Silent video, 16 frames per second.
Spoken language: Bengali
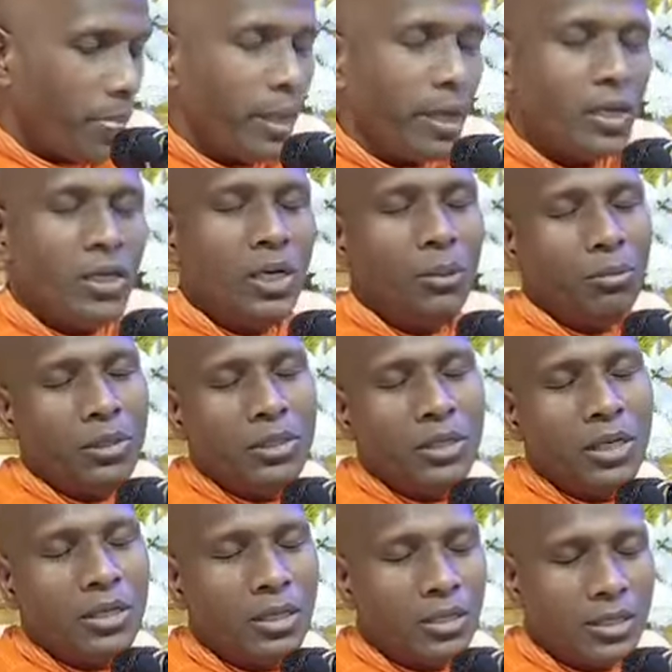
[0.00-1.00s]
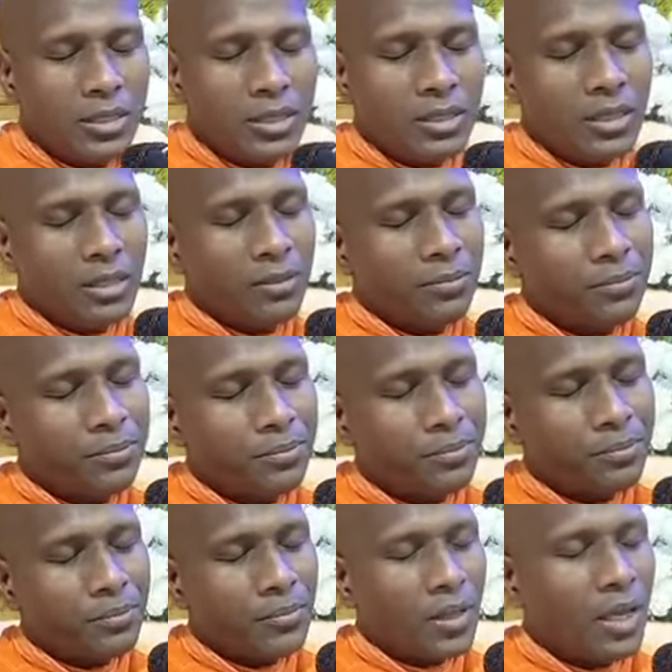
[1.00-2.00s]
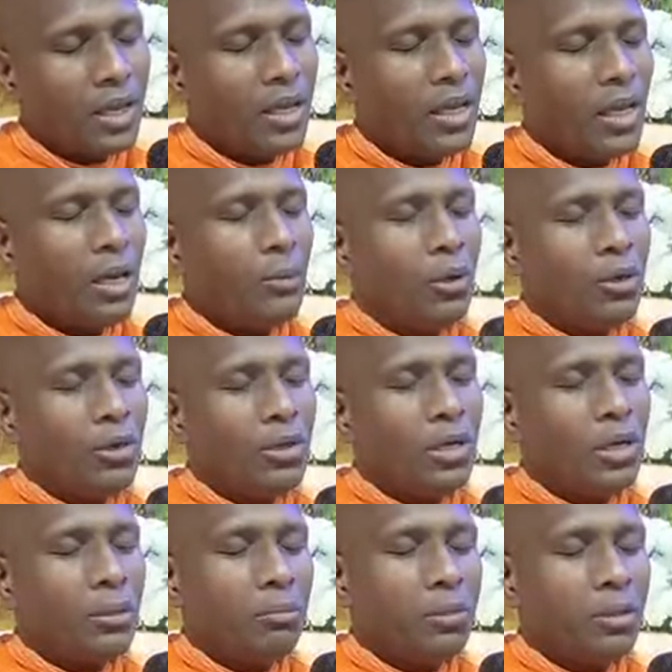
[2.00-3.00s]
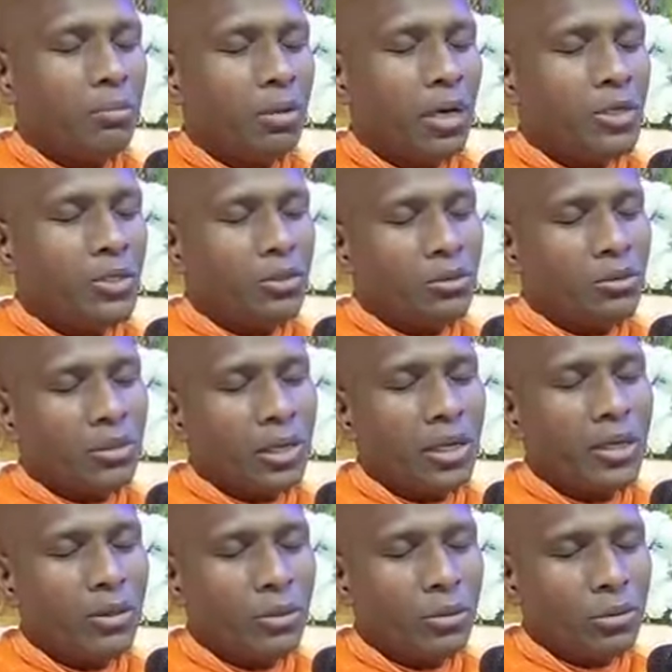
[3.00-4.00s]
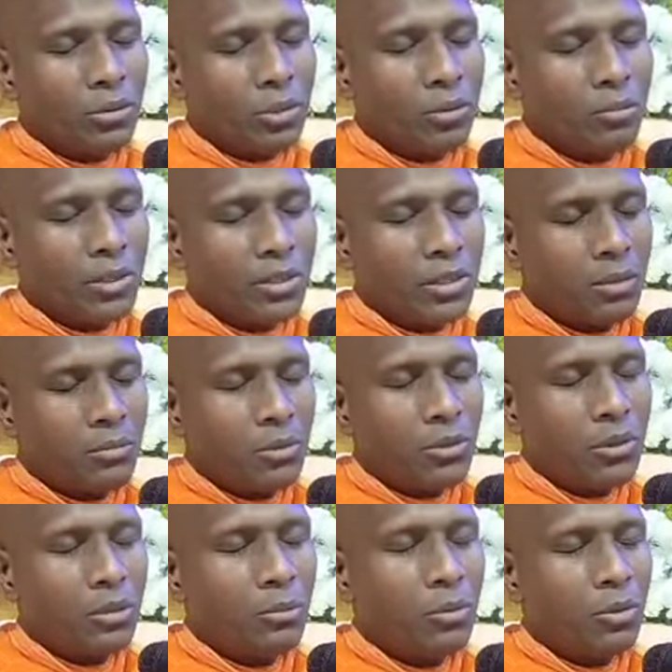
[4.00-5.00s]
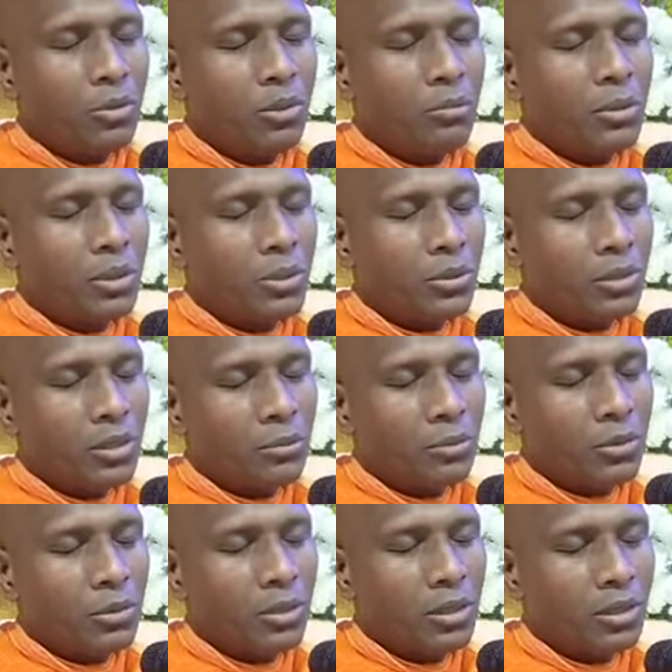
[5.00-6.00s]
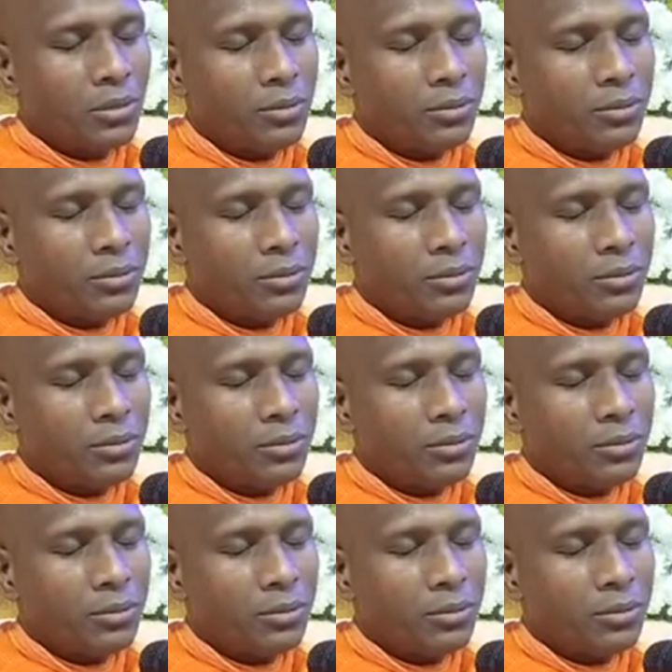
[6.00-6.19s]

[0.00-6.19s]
এটা আপনি জানতে চেয়েছেন এবং এই বিভাজন কেন সমাজের মধ্যে বৌদ্ধ ভিক্ষুদের মধ্যে